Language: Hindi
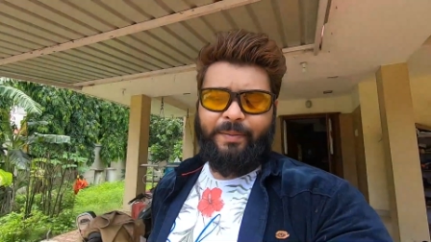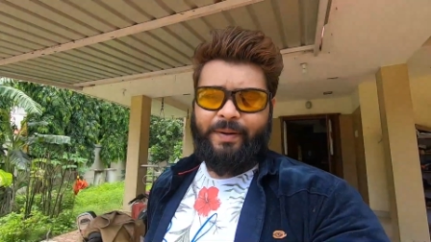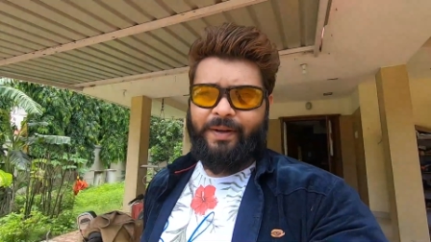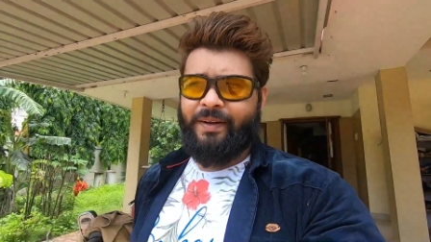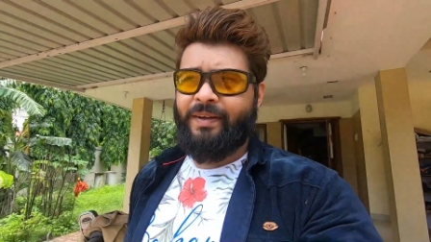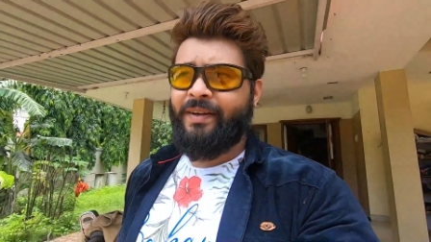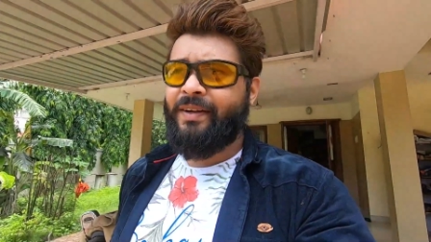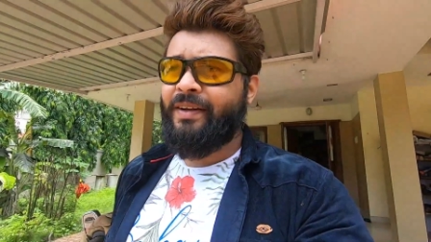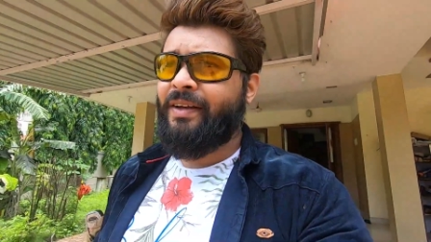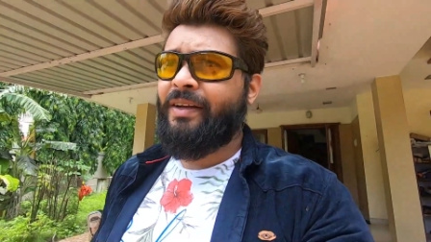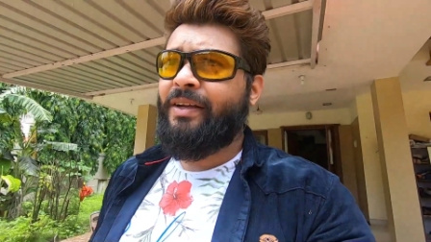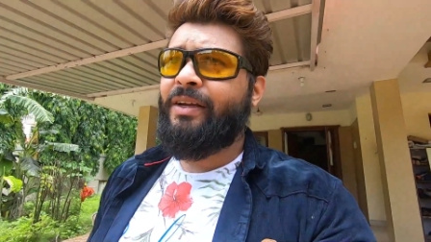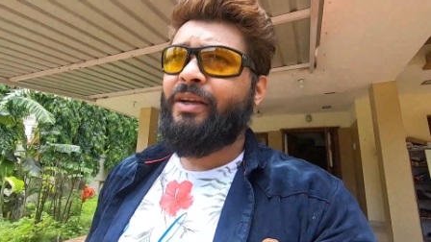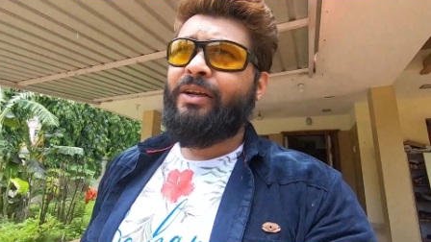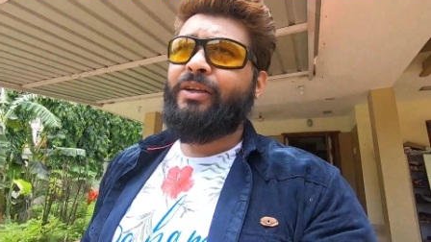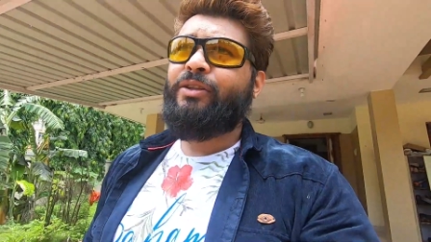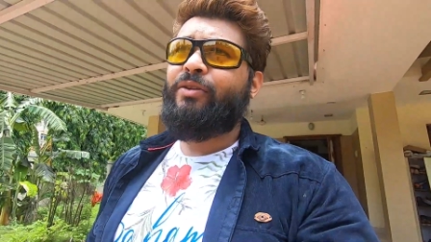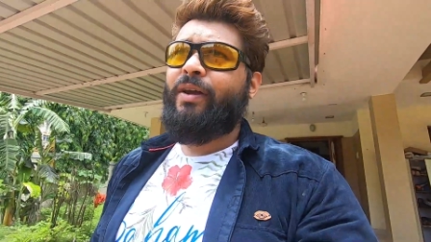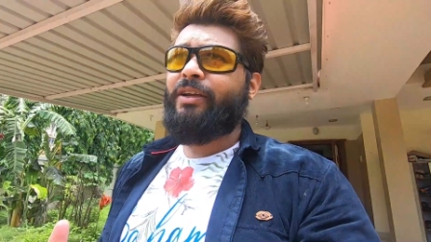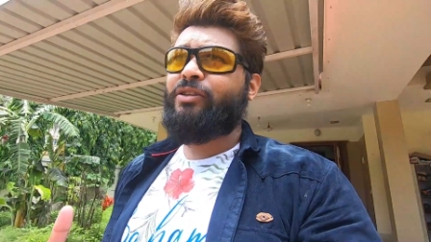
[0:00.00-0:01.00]
है
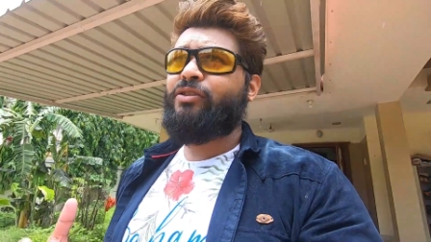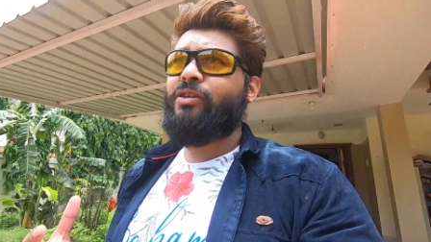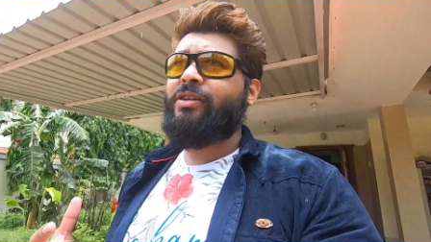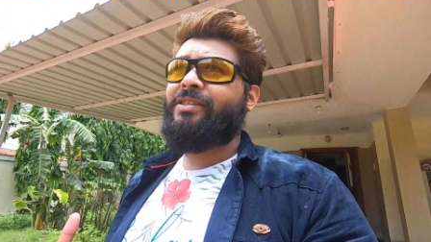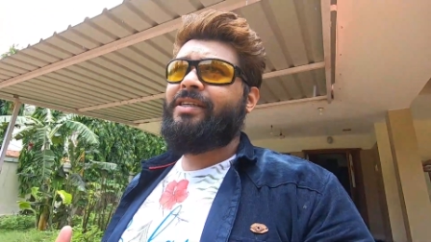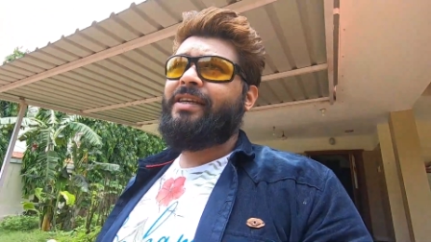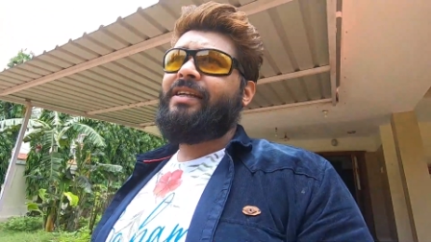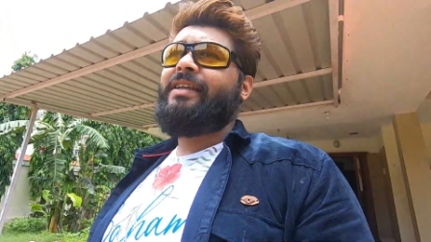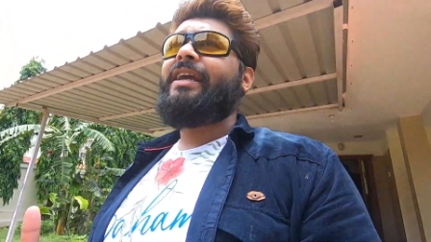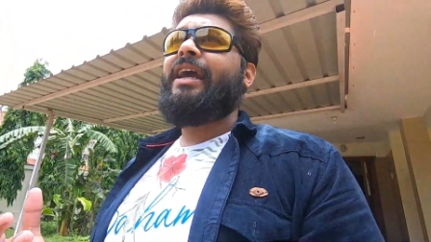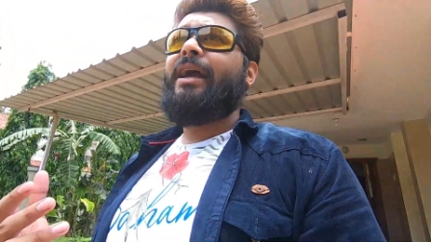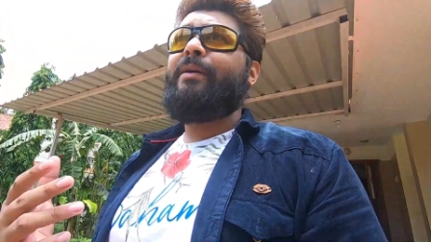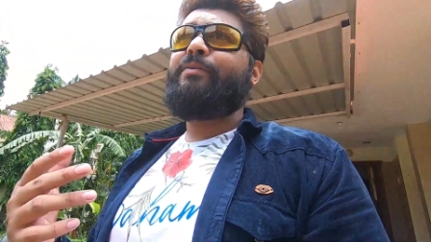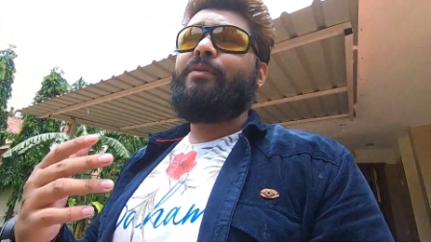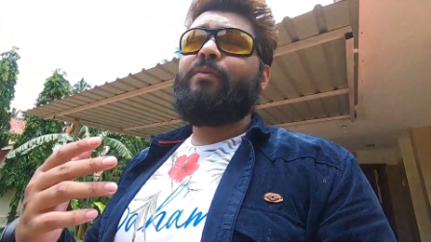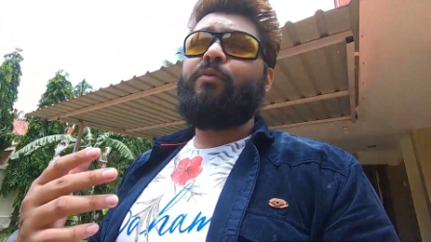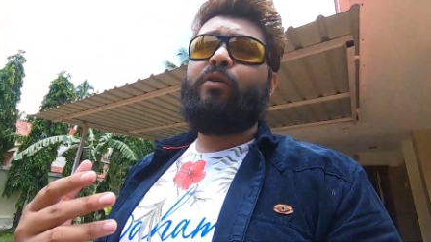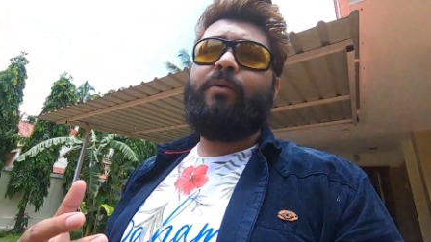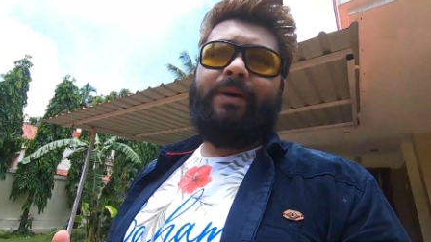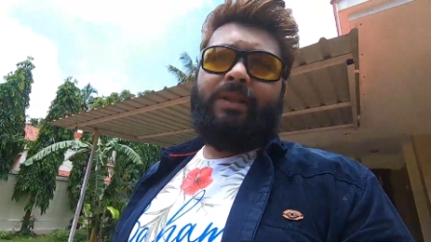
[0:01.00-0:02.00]
तो एक्चुअली सीन के आप
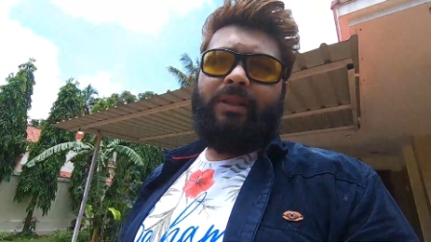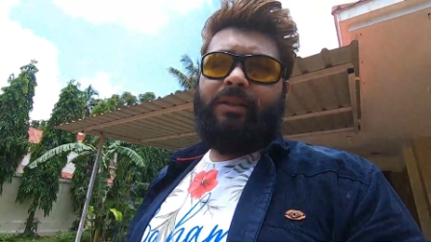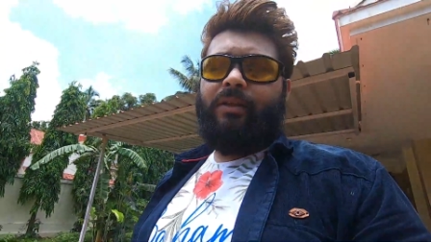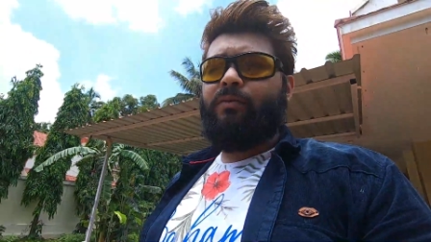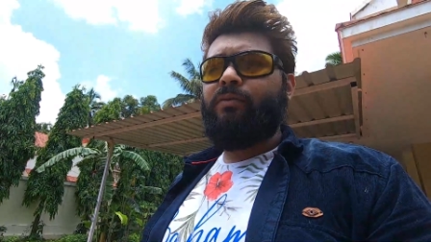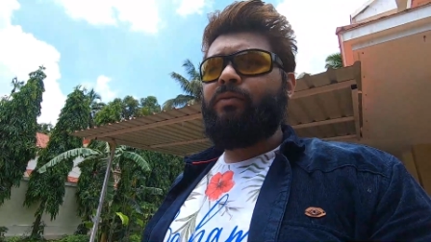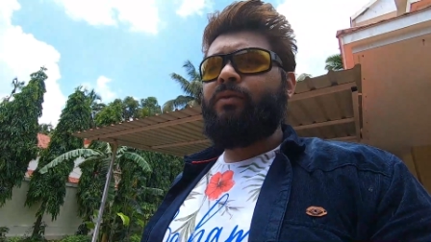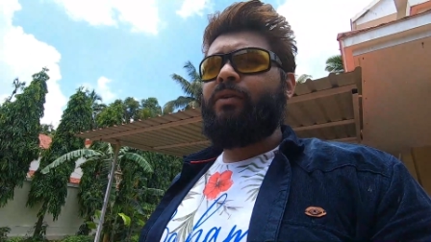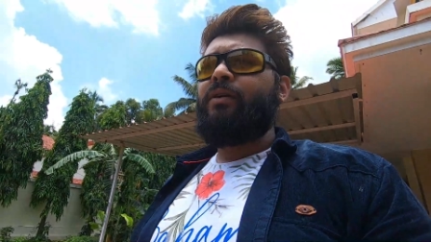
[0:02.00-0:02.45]
सबको बताता हूँ